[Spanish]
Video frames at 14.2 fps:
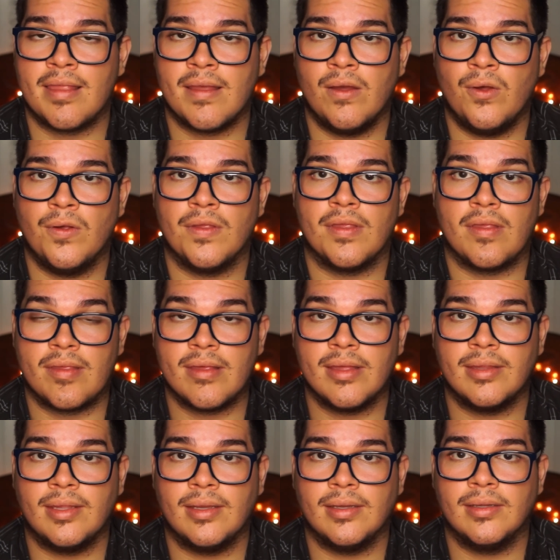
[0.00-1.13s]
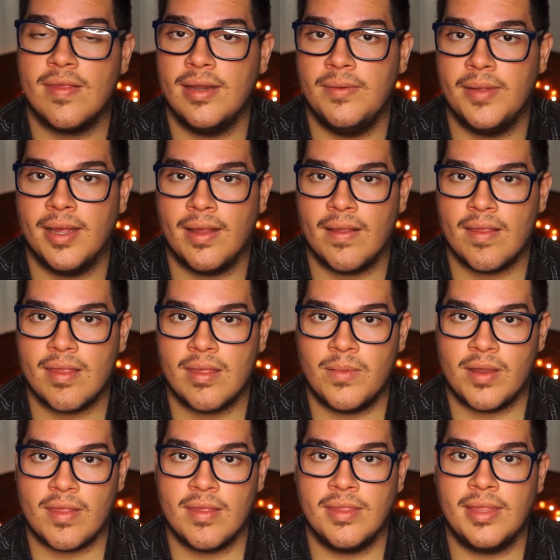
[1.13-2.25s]
del sábado 17, Silvia se
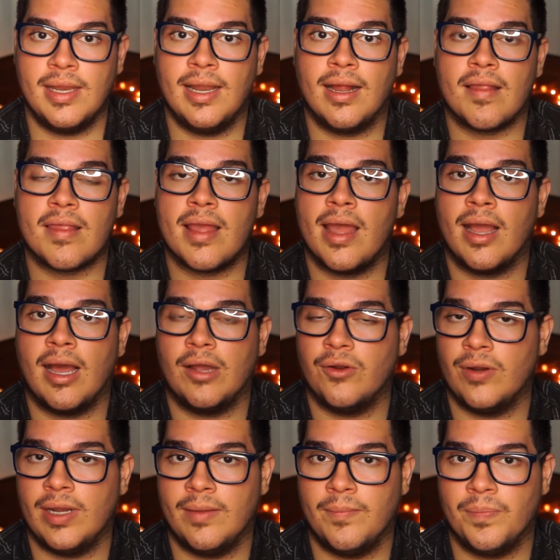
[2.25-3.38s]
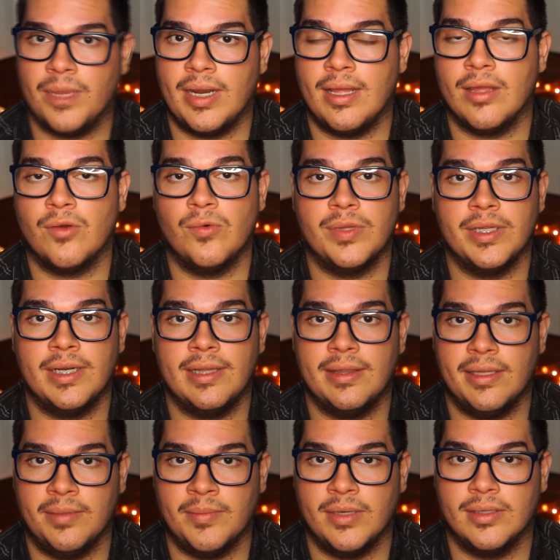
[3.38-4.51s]
presenta en la casa de Carola para discutir
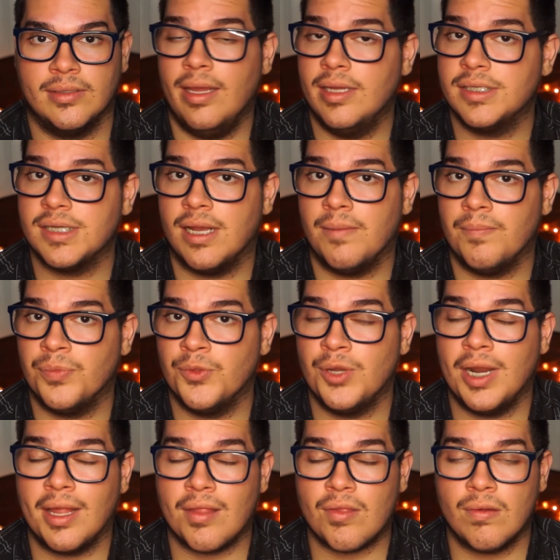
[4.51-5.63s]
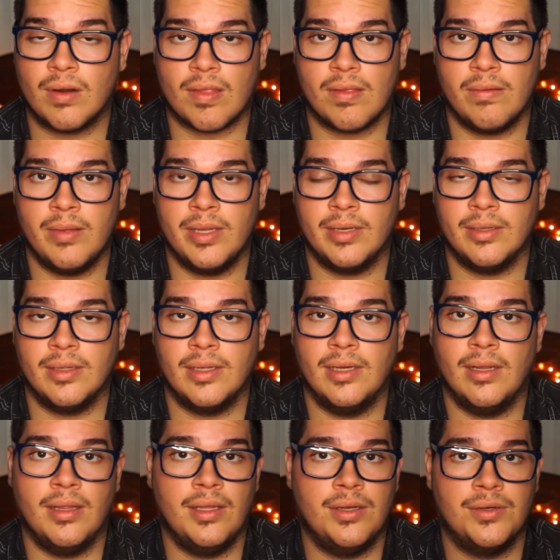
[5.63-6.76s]
el tema. Ella no la quiso recibir y
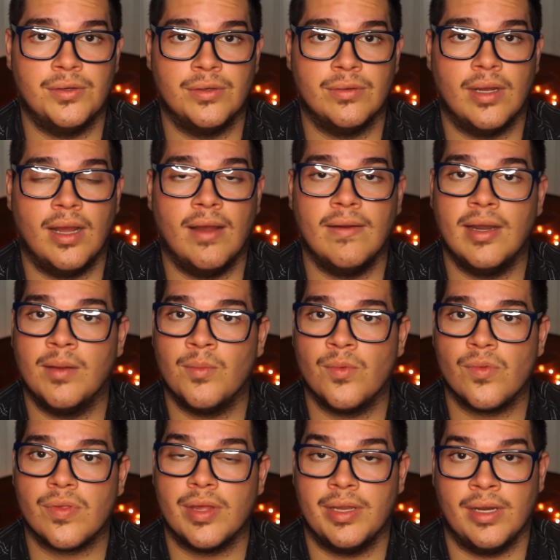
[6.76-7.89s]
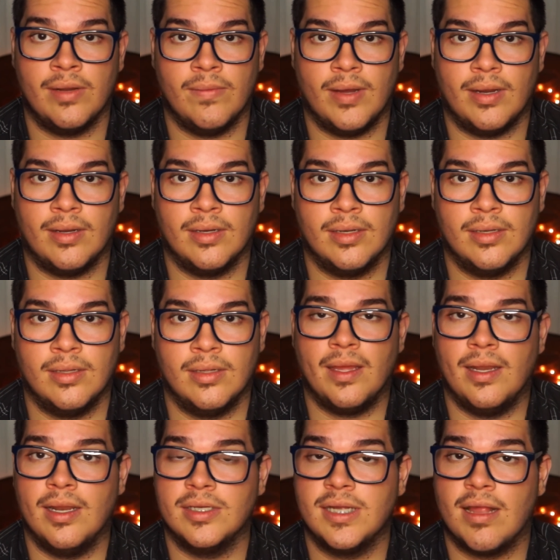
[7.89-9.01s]
le dijo, hablamos en el bar.
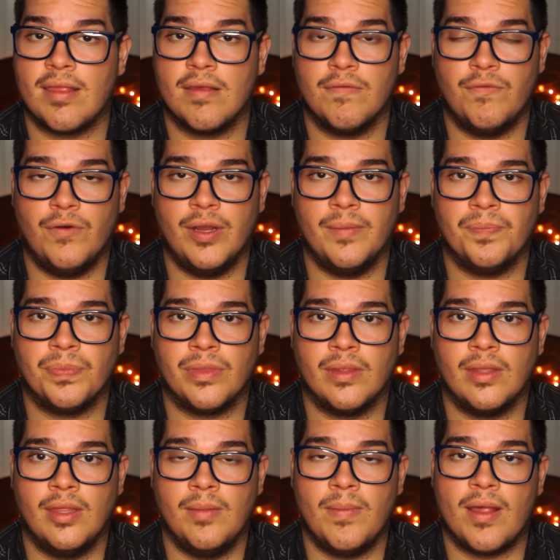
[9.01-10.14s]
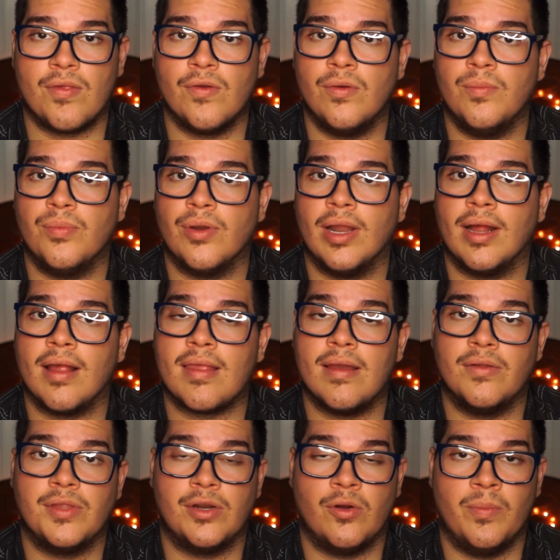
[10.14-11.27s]
La chica se fue y pasó por la casa
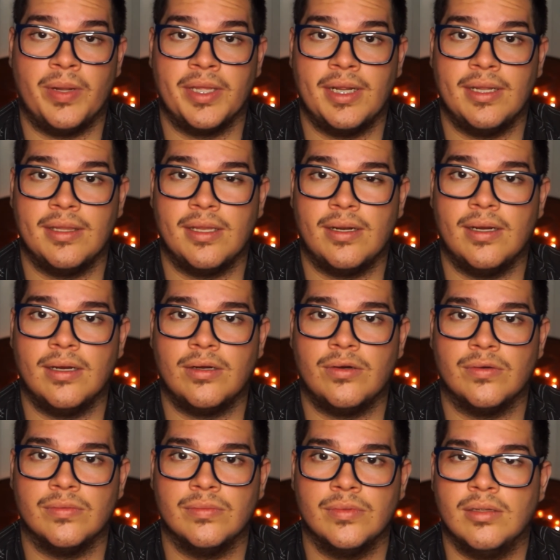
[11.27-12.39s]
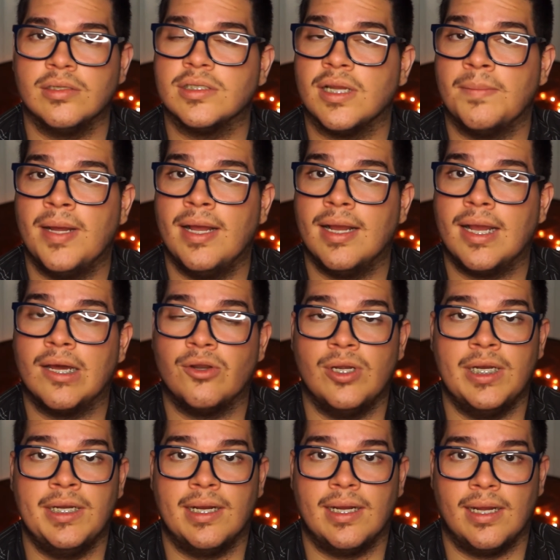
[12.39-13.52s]
de otra compañera de trabajo, llamada
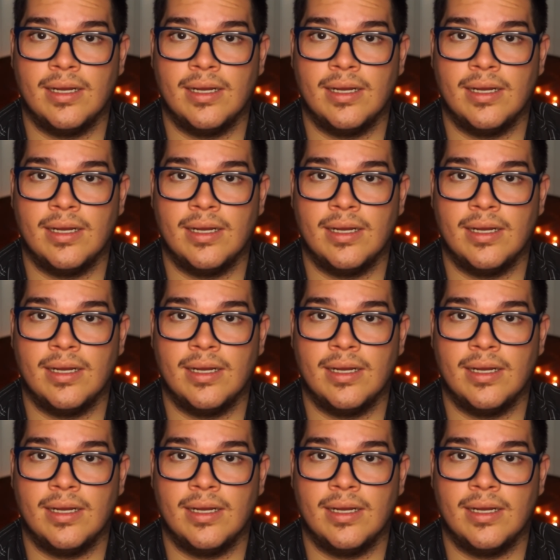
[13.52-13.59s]
Carolina